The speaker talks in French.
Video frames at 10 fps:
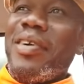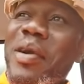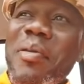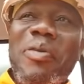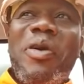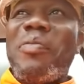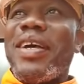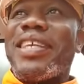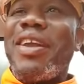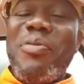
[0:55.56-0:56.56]
pour
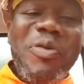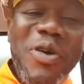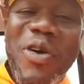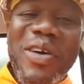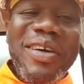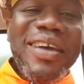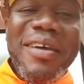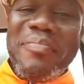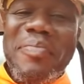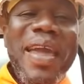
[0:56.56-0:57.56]
commencer le boulot.
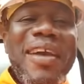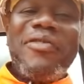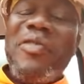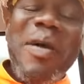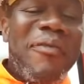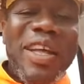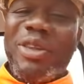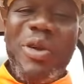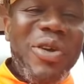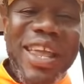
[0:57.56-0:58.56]
Mais vous me faites
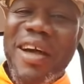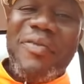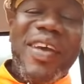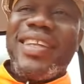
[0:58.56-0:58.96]
trop rire en fait.